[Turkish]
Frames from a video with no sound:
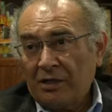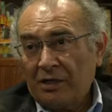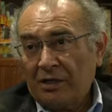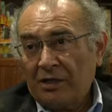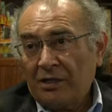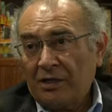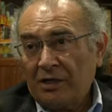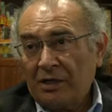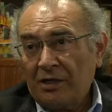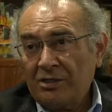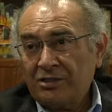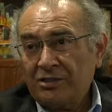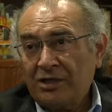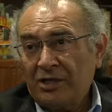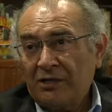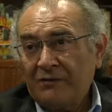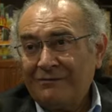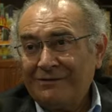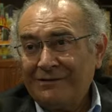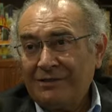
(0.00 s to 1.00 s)
E, aşk
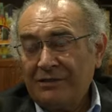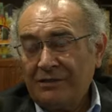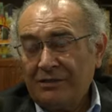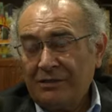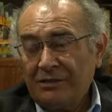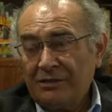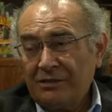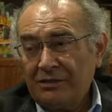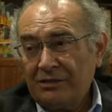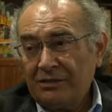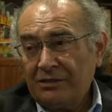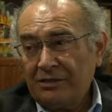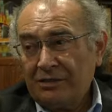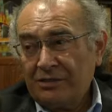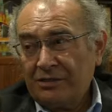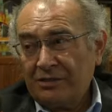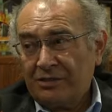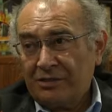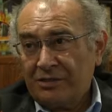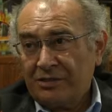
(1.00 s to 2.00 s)
evliliği
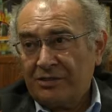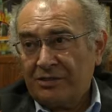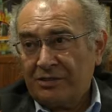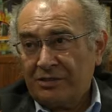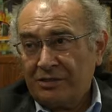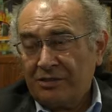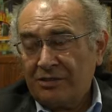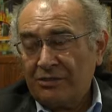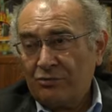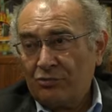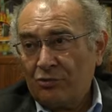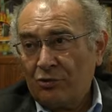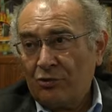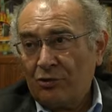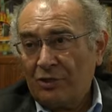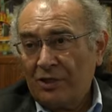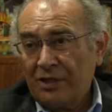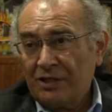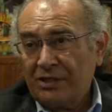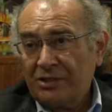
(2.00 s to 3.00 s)

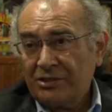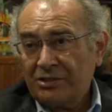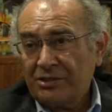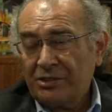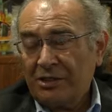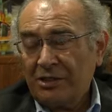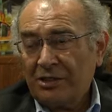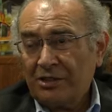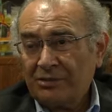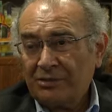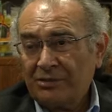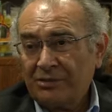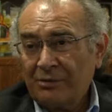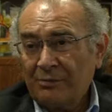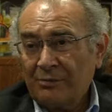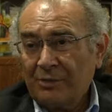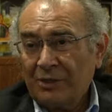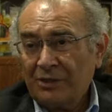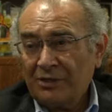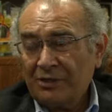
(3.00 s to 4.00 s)
söyleyen kişiler
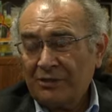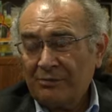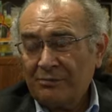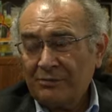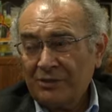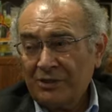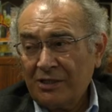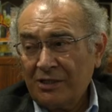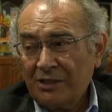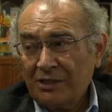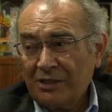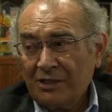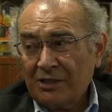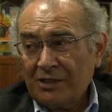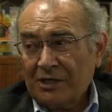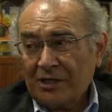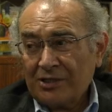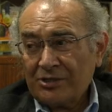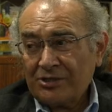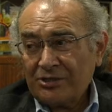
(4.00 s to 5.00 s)
aslında baktığımızda
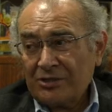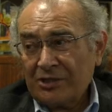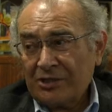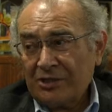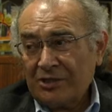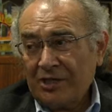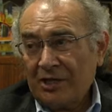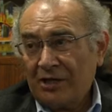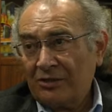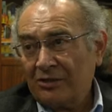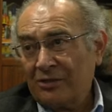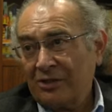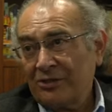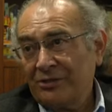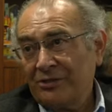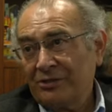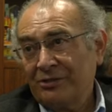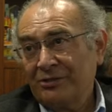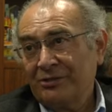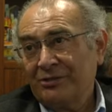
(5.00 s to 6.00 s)
aşktan ne
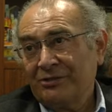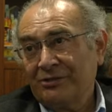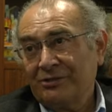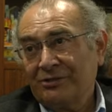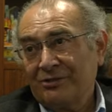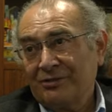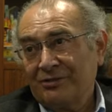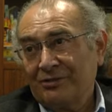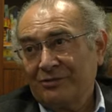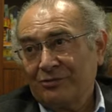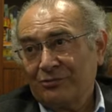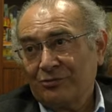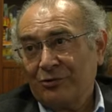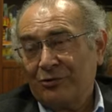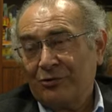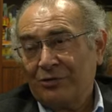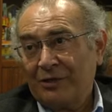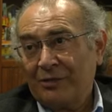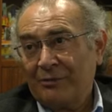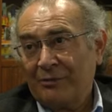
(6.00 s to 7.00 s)
anladığını
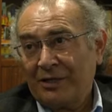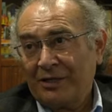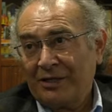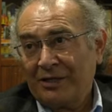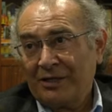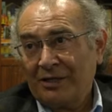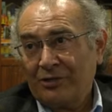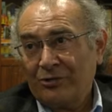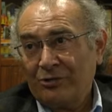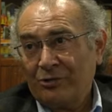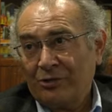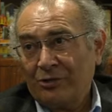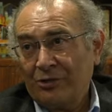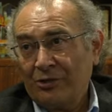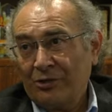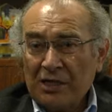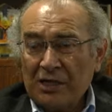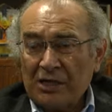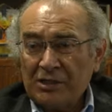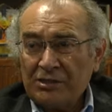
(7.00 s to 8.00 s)
sorgulamak gerekiyor.
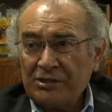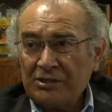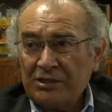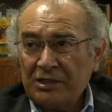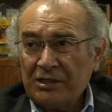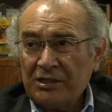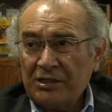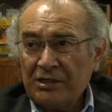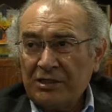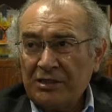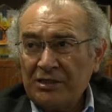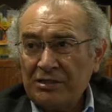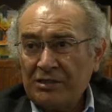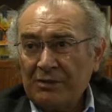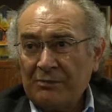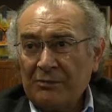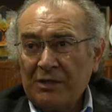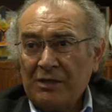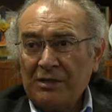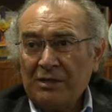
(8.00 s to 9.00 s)
Aşk denildiği
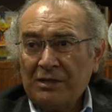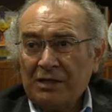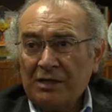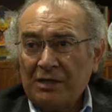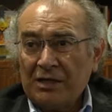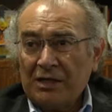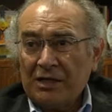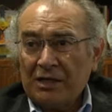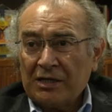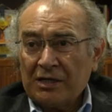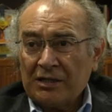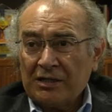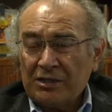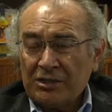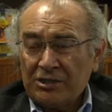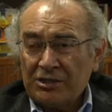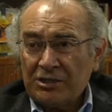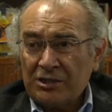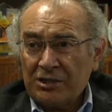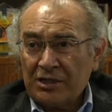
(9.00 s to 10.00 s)
zaman e,
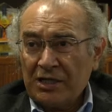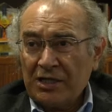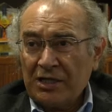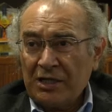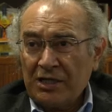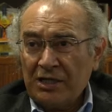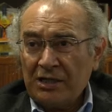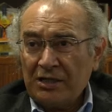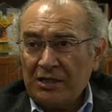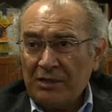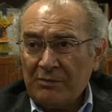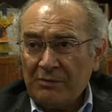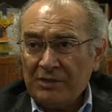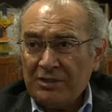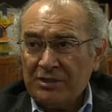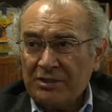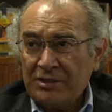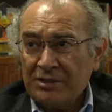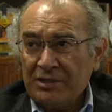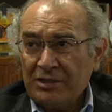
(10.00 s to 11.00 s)
kişi genellikle
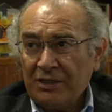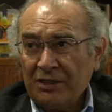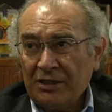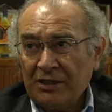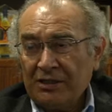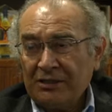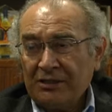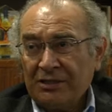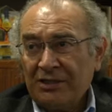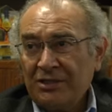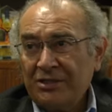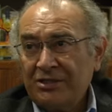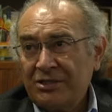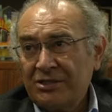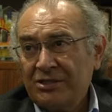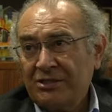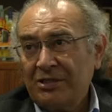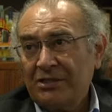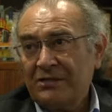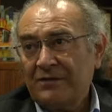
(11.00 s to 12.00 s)
birisini
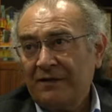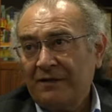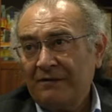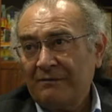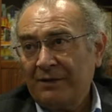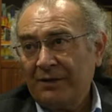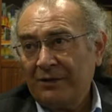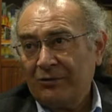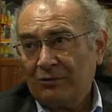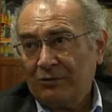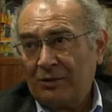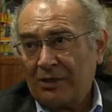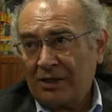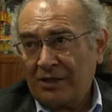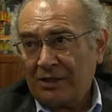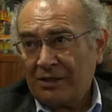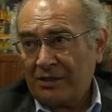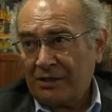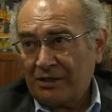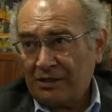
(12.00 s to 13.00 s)
derecesine sevmek olarak